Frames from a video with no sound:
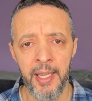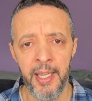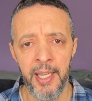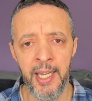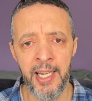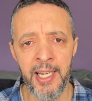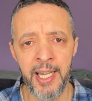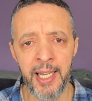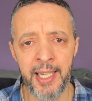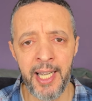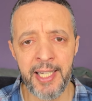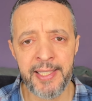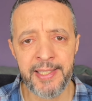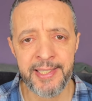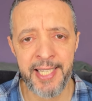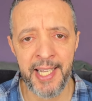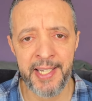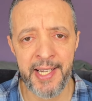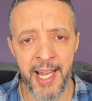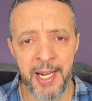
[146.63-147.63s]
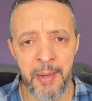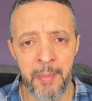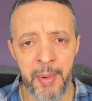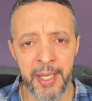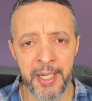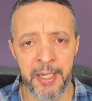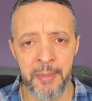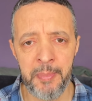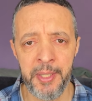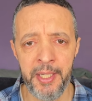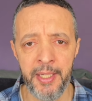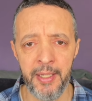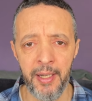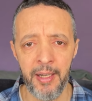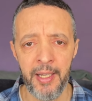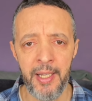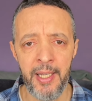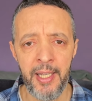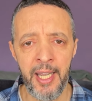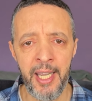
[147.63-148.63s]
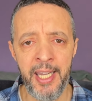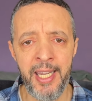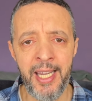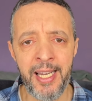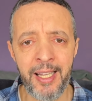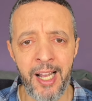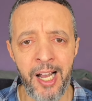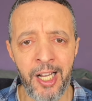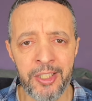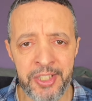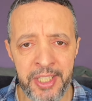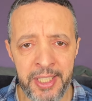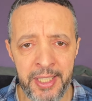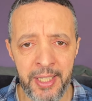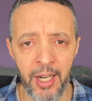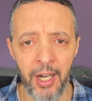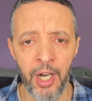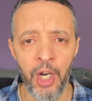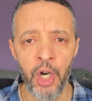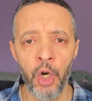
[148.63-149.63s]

اذا كانت الصحراء المغربيه هي القضيه